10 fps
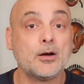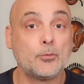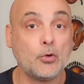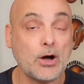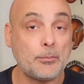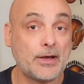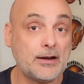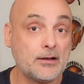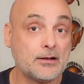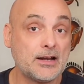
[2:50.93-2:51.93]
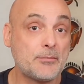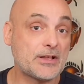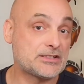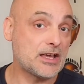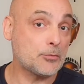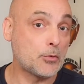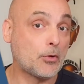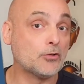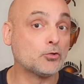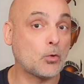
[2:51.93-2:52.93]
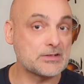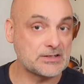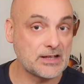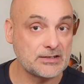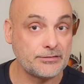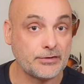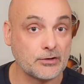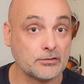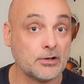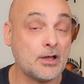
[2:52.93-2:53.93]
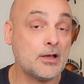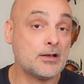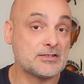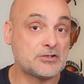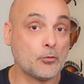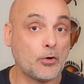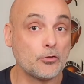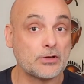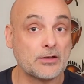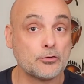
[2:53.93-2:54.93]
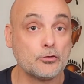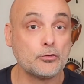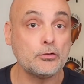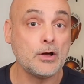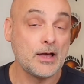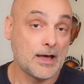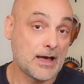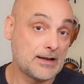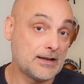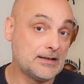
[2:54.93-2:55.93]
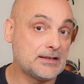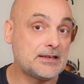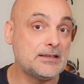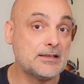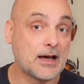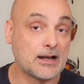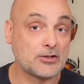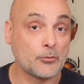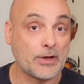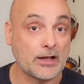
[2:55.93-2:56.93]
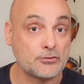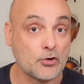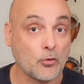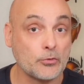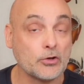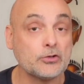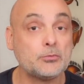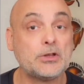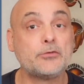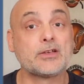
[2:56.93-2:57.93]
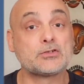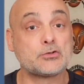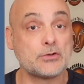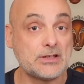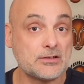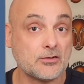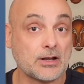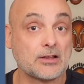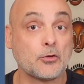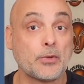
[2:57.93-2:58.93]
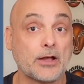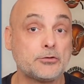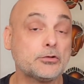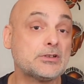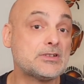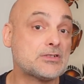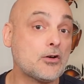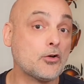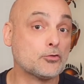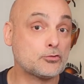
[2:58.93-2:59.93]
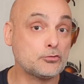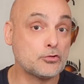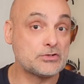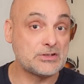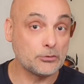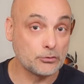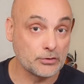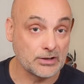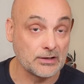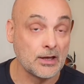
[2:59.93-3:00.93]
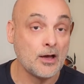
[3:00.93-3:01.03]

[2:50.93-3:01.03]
Pour rappel, la matière peut prendre trois états différents. Si on prend le cas de l'eau, elle est liquide à la température ambiante, mais devient solide quand la température descend en dessous de 0 degré.